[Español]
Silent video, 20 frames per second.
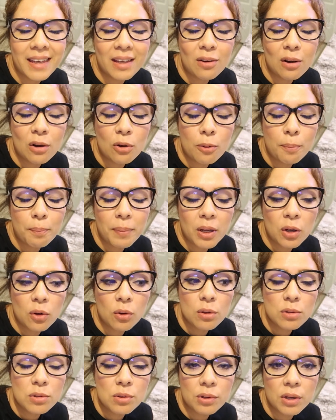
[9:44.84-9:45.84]
Quiero algo
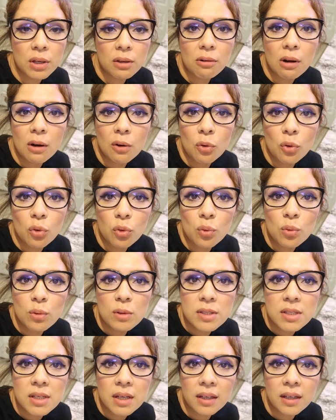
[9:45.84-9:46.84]
picoso, quiero algo
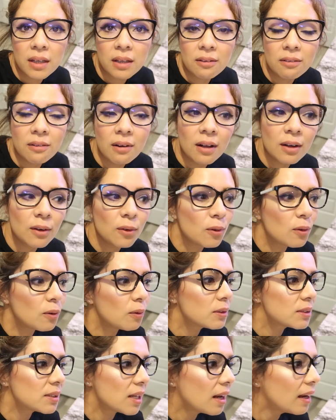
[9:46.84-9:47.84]
dulce, quiero
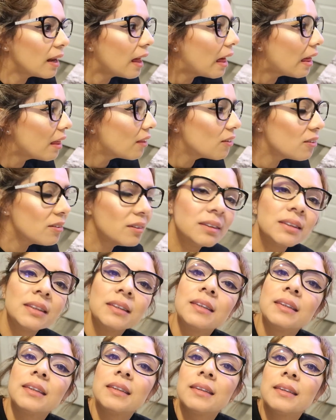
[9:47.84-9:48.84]
algo salado
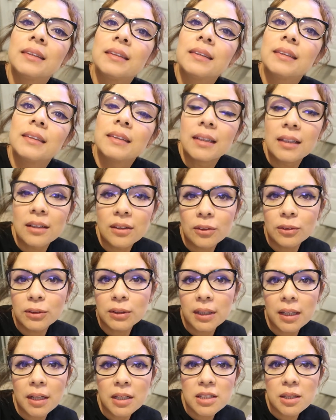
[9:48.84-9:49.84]
no
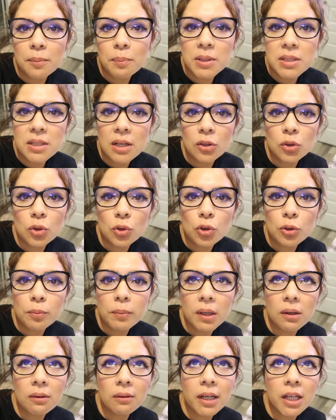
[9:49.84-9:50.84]
sé qué está pasando
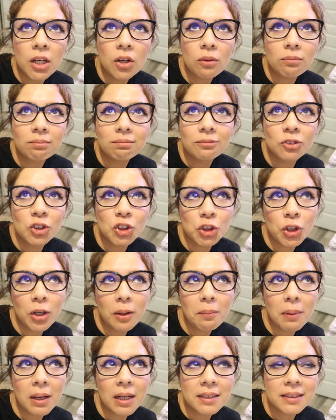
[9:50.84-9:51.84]
conmigo y no, no estoy
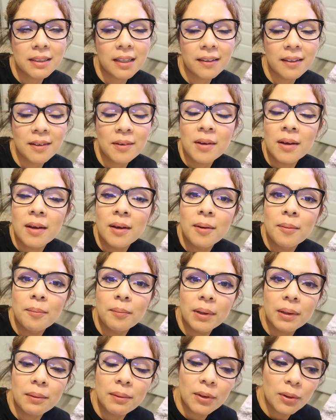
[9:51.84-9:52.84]
embarazada.
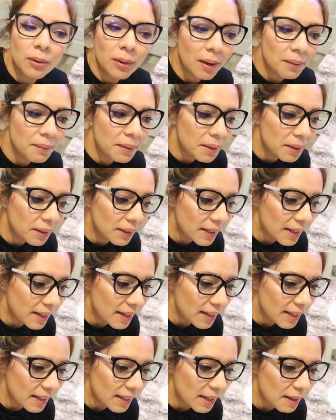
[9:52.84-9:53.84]
Pero bueno, a ver
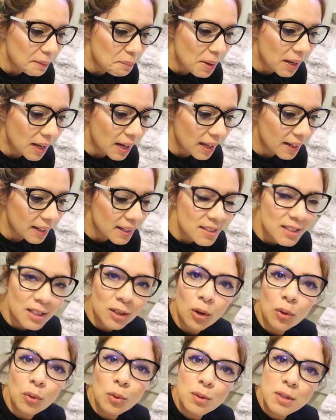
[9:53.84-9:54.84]
qué, qué, me gana,
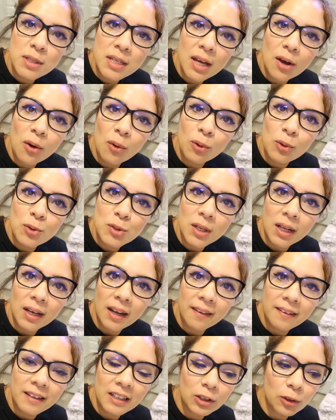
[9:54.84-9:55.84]
si lo dulce o lo
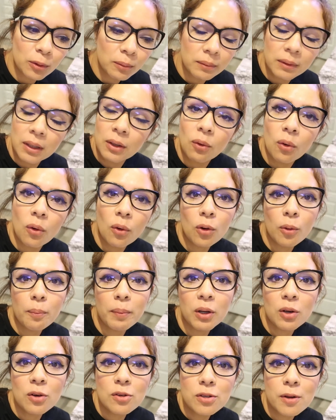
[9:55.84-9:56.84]
saladito, digo, o lo
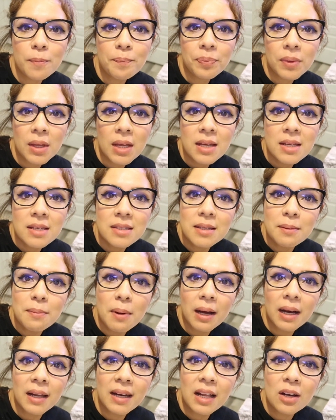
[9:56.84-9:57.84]
picoso. Si
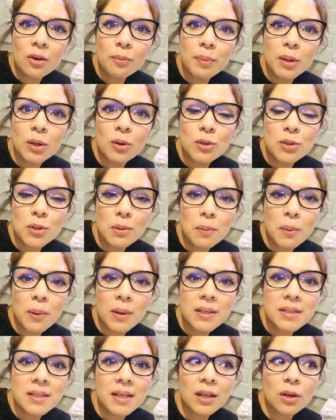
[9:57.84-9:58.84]
me gana lo picoso me
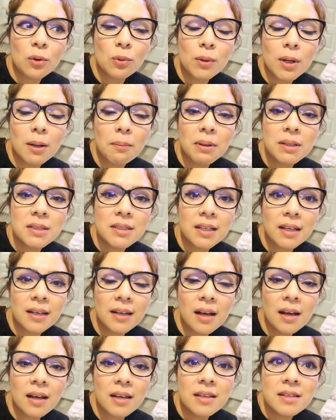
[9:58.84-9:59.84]
voy a hacer una
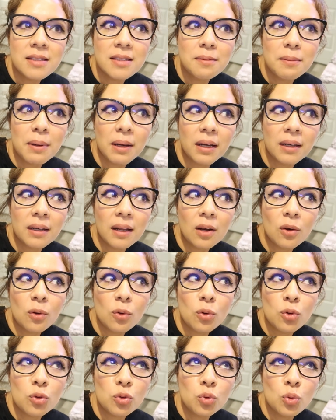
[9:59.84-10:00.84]
manzana y si me gana
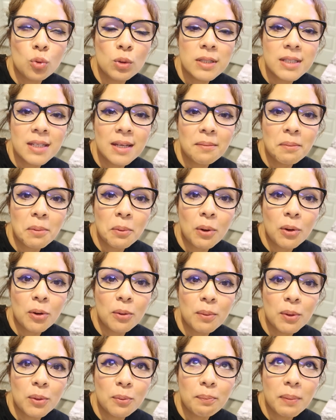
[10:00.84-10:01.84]
lo dulce me voy a
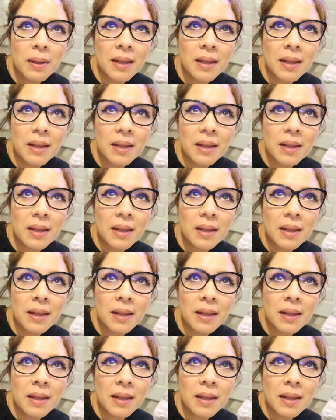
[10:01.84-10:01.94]
comer un